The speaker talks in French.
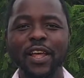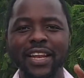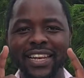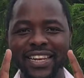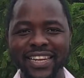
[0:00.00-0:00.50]

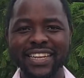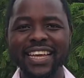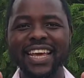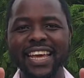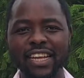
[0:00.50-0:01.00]

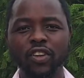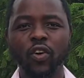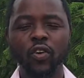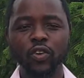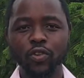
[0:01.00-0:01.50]
L'idée
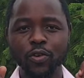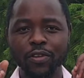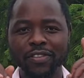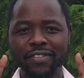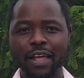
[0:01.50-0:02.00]
étant de
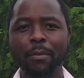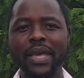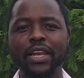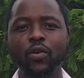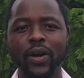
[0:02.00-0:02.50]

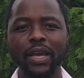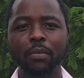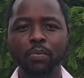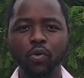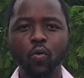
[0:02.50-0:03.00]
s'améliorer.
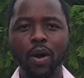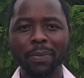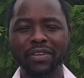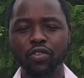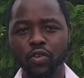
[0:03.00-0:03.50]
Pourquoi
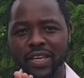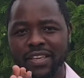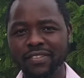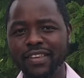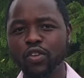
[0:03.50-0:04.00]
Parce que
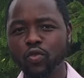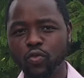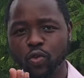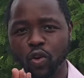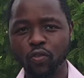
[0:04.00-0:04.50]
ici, nous
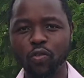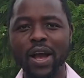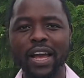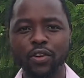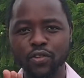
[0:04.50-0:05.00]
voulons
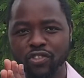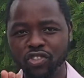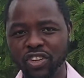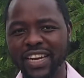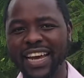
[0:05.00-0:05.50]
voir une
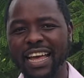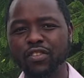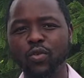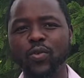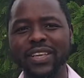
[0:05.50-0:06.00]

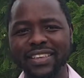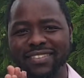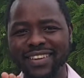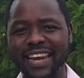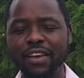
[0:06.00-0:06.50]
génération qui
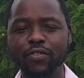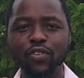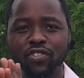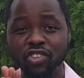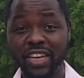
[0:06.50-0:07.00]
s'élève,
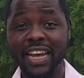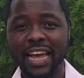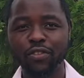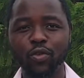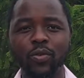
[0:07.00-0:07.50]
une
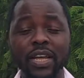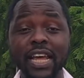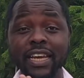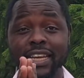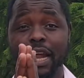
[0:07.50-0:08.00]
génération
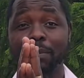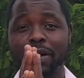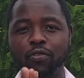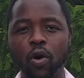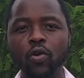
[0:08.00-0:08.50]
qui n'a pas
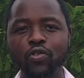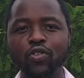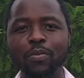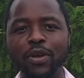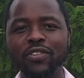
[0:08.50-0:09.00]
froid aux
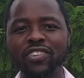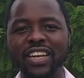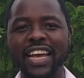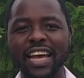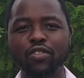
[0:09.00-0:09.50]
yeux, mais une
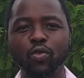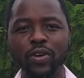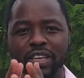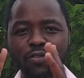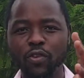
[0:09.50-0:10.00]
génération
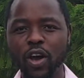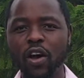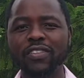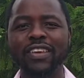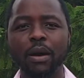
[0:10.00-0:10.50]
qui veut
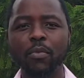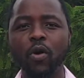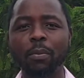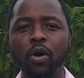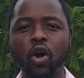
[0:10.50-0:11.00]

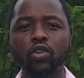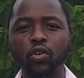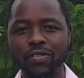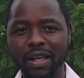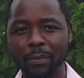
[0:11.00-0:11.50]
entièrement prendre
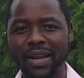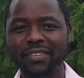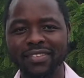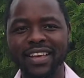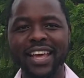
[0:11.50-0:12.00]
sa
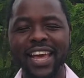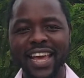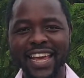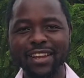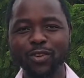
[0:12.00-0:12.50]
place.
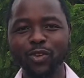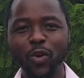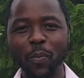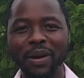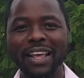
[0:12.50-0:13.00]
Et notre
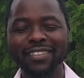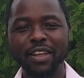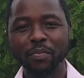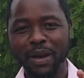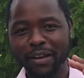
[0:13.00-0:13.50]
place n'est
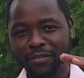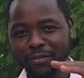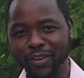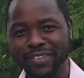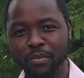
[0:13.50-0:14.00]
pas
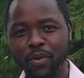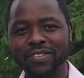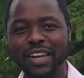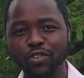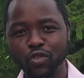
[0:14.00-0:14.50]
forcément
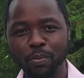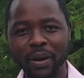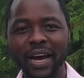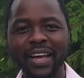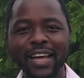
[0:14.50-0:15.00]
celle du bas.